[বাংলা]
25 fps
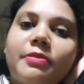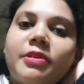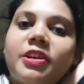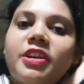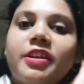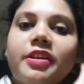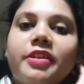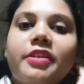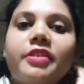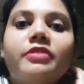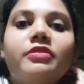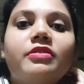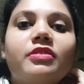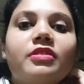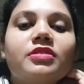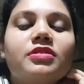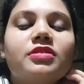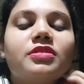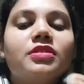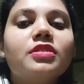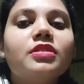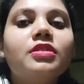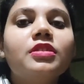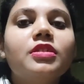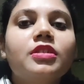আমার রেডি
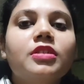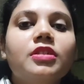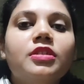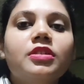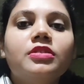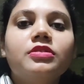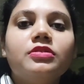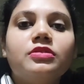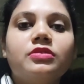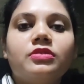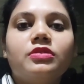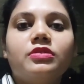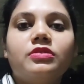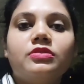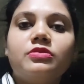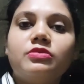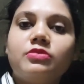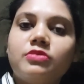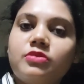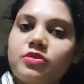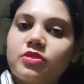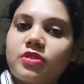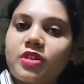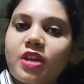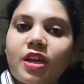করেছে তো
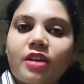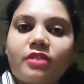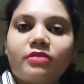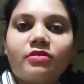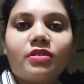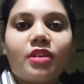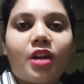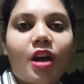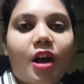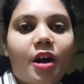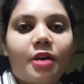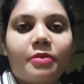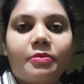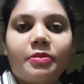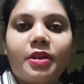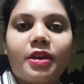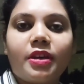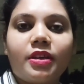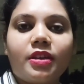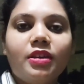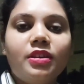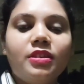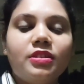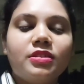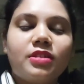সূর্যকে এখন খাওয়াবে
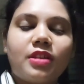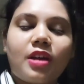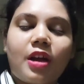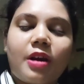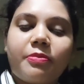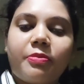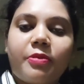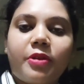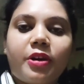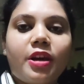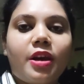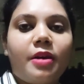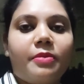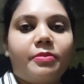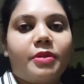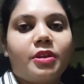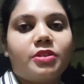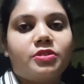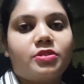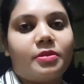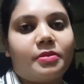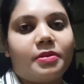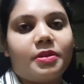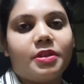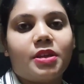আগে তারপরে
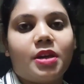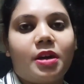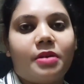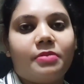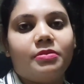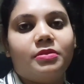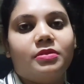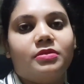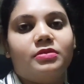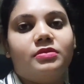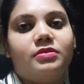আমরা সবাই খাবো